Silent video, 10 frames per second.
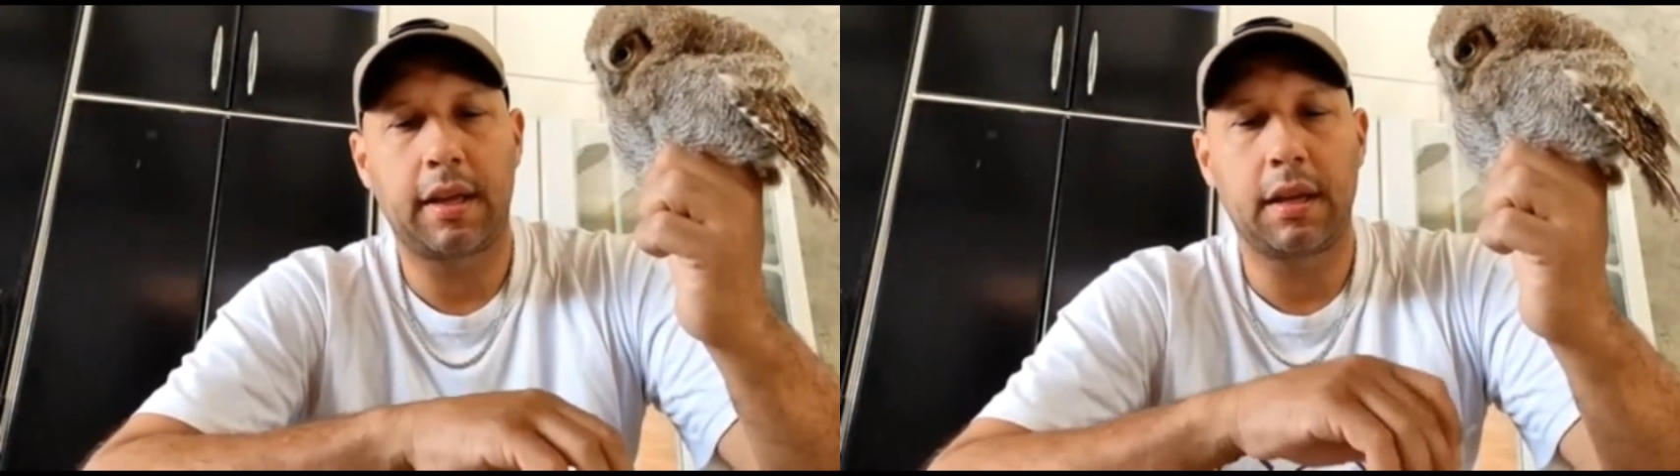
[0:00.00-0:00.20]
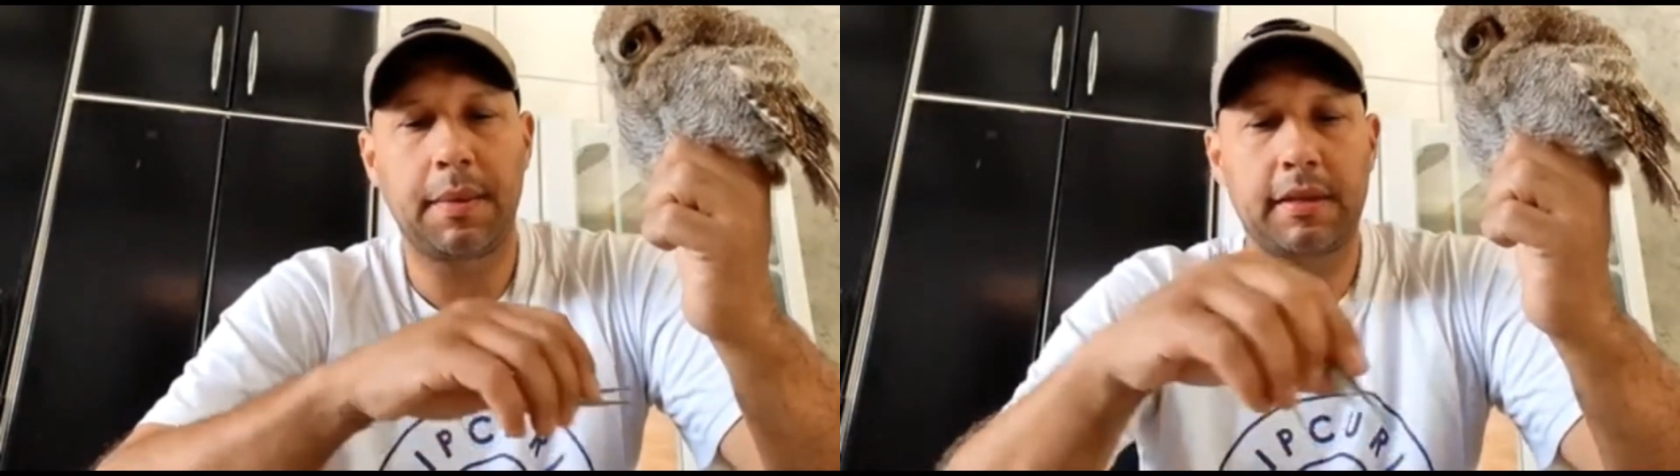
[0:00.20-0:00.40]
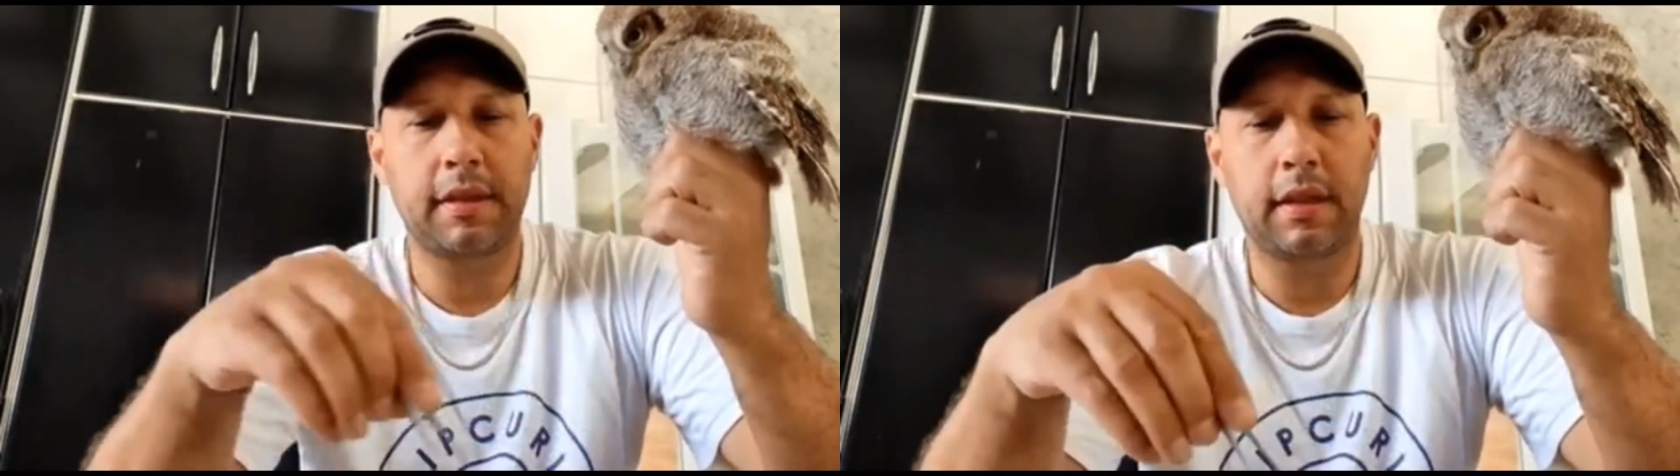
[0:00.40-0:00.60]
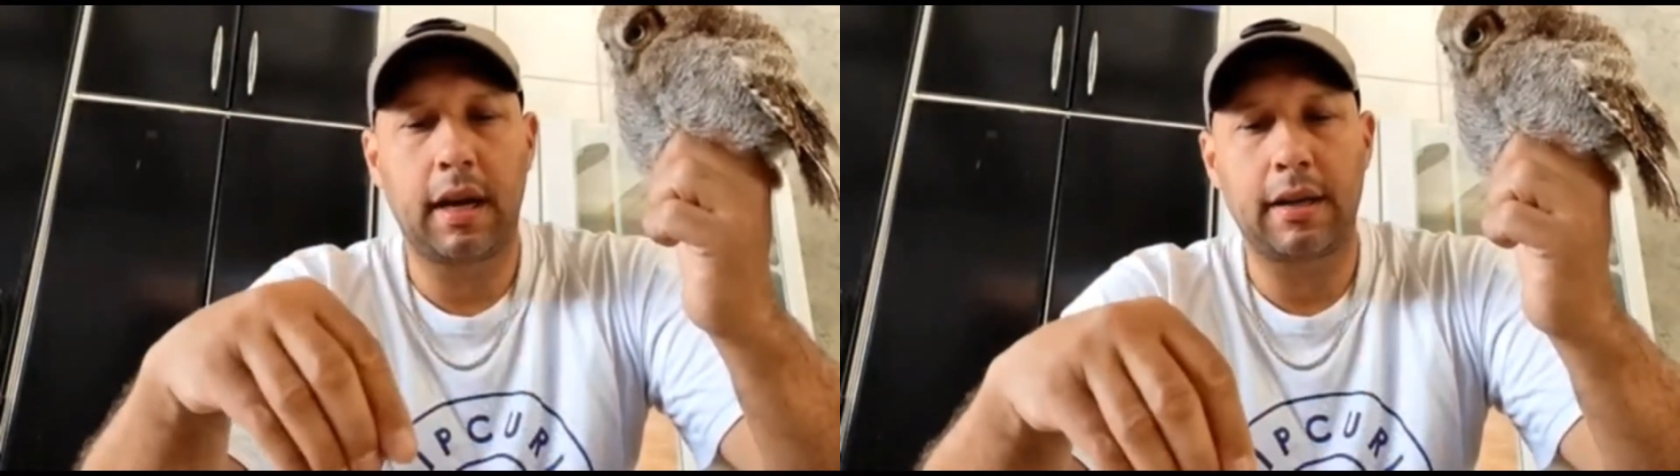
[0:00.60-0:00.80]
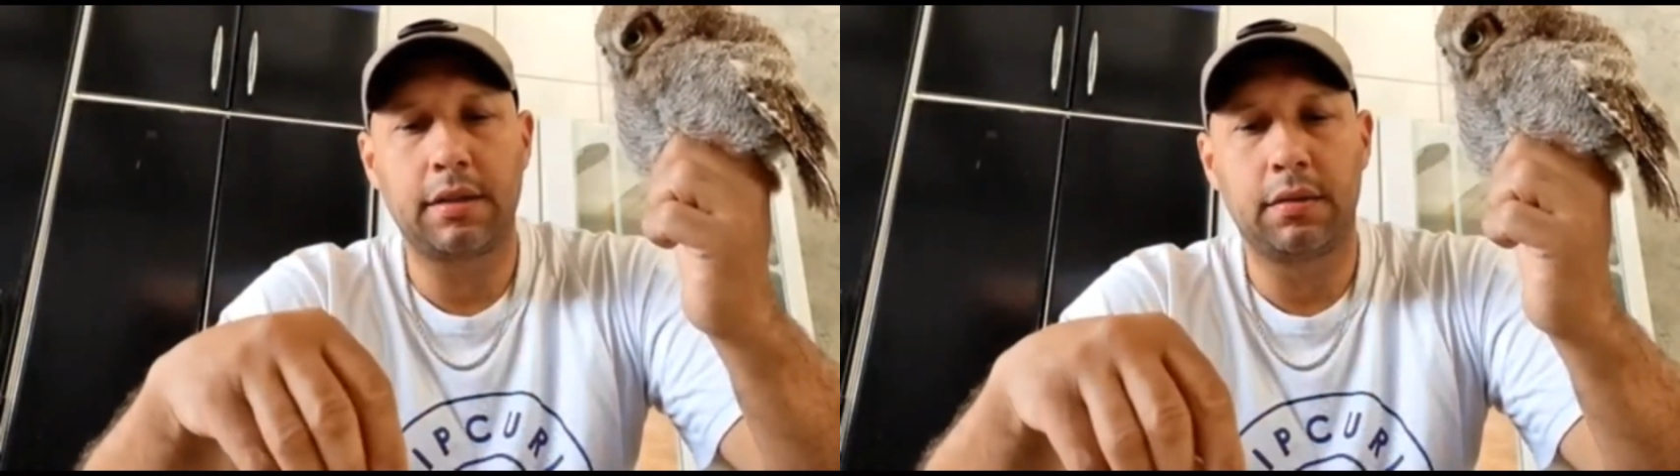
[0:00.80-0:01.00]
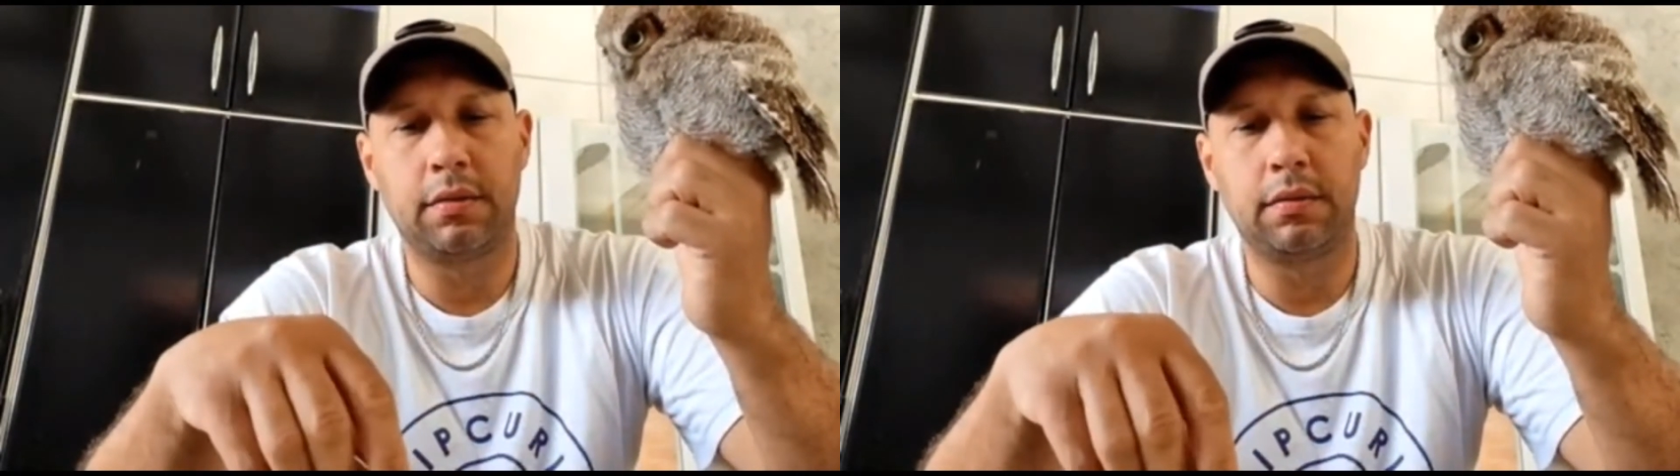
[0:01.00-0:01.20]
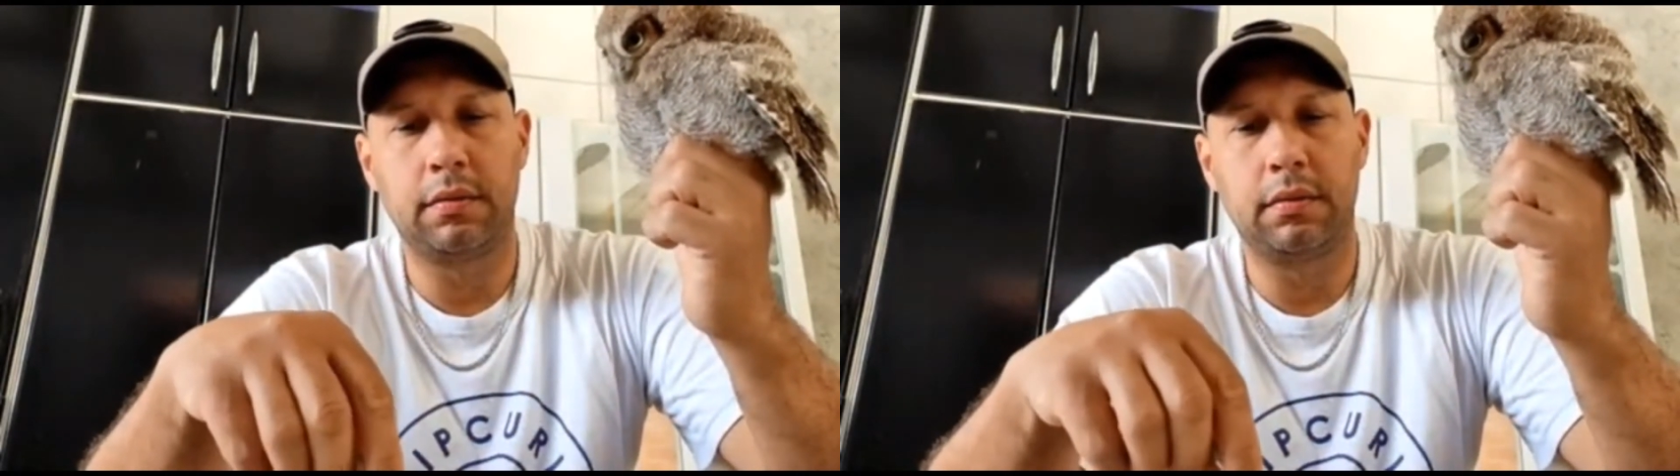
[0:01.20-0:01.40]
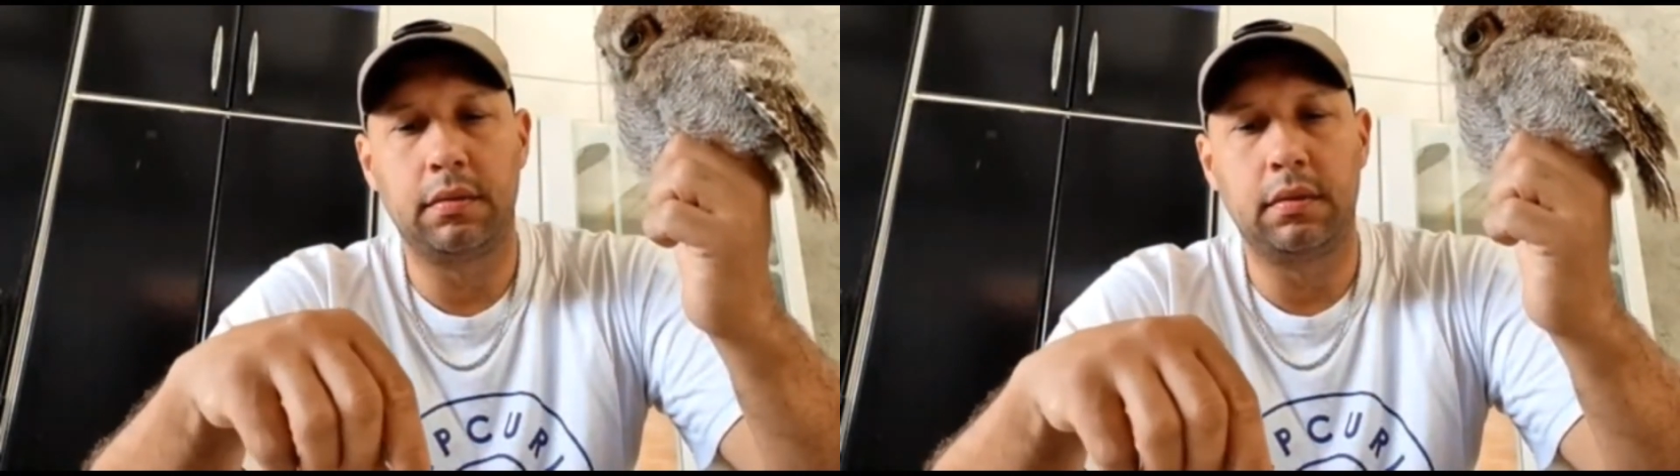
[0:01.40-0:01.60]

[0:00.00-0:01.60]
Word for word: aqui na minha cidade um,